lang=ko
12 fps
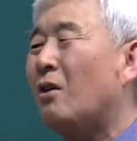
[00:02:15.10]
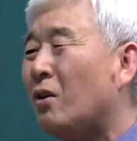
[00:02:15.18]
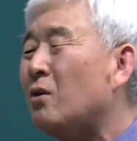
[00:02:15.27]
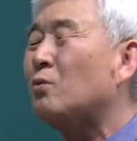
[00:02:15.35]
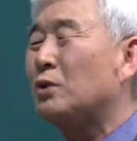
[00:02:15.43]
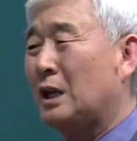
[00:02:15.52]

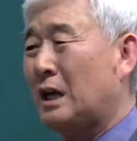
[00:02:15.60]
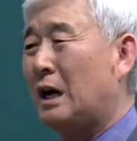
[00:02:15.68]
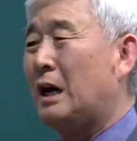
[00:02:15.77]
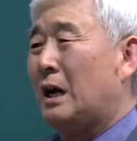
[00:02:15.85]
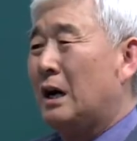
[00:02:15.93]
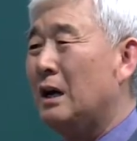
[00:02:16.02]

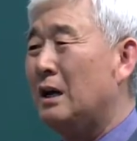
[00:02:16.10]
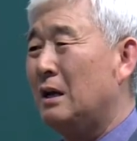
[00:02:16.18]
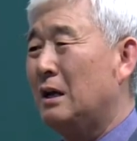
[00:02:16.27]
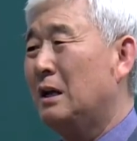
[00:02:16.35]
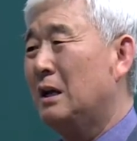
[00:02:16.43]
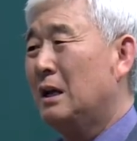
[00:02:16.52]
어려우니까
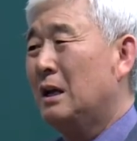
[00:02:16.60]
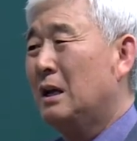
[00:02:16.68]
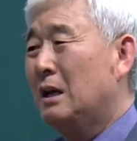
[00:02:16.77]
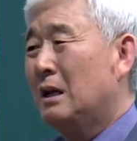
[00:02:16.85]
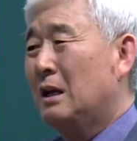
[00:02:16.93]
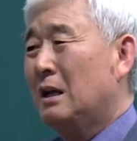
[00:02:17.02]

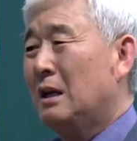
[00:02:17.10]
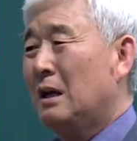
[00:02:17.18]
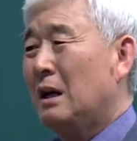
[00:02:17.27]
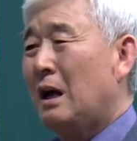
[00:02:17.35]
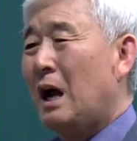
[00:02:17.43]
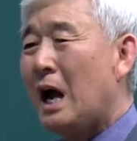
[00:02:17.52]

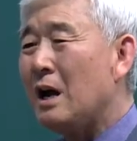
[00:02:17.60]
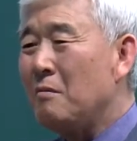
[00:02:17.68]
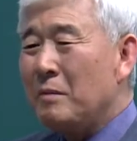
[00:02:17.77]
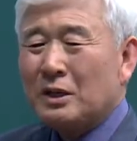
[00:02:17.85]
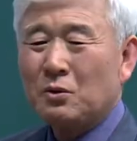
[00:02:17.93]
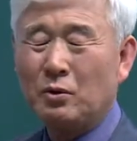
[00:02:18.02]

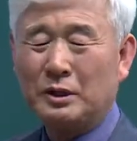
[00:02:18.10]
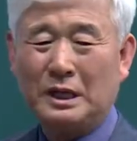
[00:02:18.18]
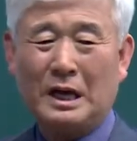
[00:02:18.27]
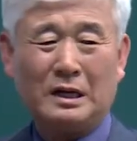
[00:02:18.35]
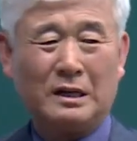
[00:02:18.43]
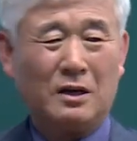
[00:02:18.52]
할매도
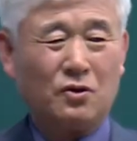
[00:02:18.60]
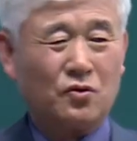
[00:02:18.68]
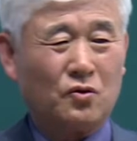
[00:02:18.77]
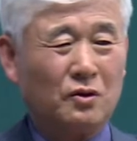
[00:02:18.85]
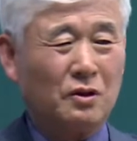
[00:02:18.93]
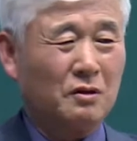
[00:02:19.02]
이야기할
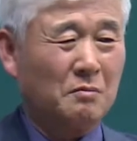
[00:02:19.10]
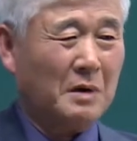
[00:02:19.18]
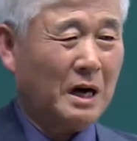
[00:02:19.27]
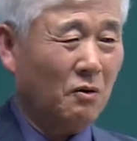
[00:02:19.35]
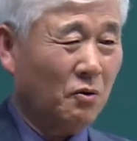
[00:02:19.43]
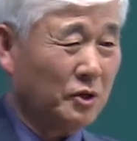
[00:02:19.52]
수 있는
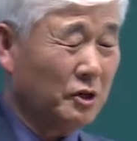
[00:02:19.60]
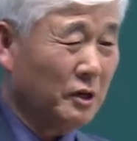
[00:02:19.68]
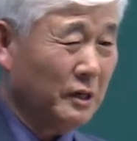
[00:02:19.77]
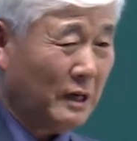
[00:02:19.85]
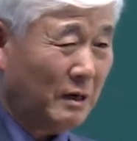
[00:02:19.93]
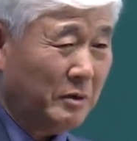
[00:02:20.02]
말로
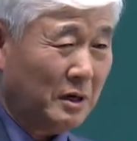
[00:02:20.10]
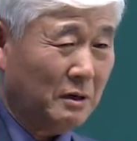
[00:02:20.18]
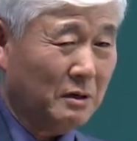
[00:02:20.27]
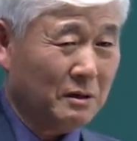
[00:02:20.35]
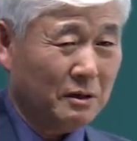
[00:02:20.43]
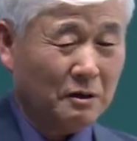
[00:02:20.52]

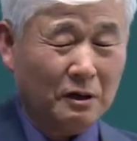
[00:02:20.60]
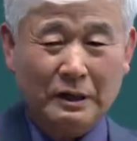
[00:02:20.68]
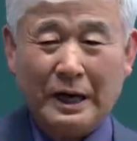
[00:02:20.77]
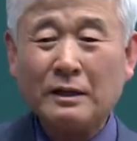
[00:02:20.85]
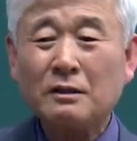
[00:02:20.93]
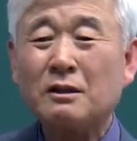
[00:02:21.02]
정의하면은
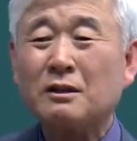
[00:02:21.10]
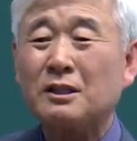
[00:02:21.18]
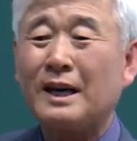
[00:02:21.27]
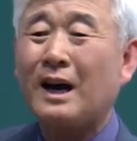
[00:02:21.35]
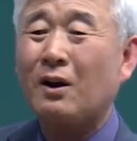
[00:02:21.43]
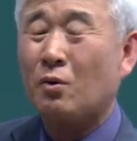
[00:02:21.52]
전략적
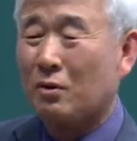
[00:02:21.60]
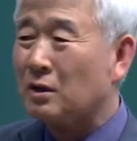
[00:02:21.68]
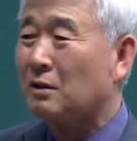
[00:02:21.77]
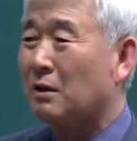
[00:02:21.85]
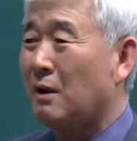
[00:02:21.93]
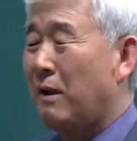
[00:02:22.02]

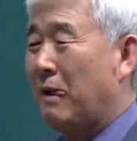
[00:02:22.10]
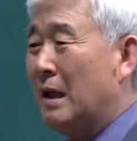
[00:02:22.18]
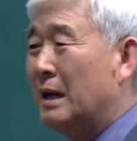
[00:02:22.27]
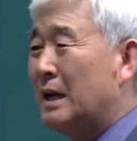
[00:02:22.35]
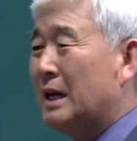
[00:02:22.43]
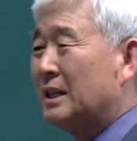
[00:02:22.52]
사고는
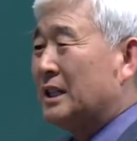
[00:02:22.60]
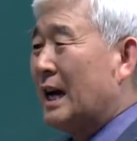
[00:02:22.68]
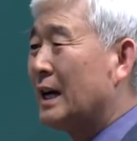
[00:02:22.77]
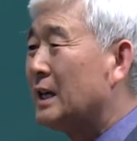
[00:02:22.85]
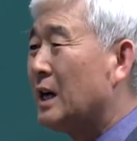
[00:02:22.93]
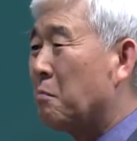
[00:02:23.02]

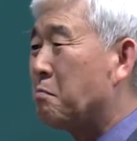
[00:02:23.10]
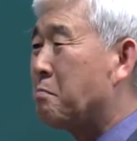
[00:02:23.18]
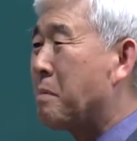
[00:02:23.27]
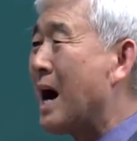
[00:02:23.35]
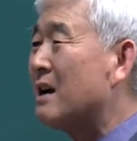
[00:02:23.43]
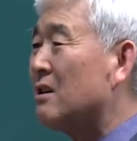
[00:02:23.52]
자기가
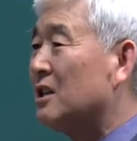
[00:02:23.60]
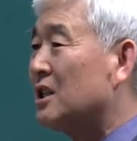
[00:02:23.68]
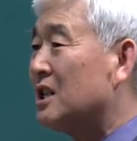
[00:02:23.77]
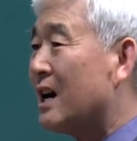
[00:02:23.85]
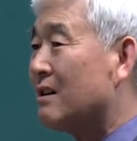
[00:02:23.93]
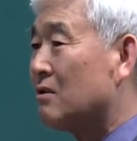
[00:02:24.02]
판을
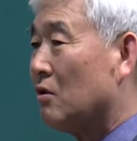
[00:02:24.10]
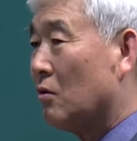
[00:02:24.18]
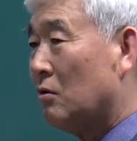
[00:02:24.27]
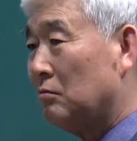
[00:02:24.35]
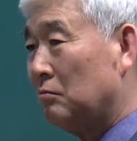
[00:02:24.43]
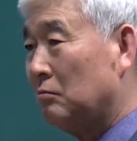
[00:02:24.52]
짜는
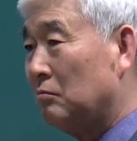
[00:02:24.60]
거고,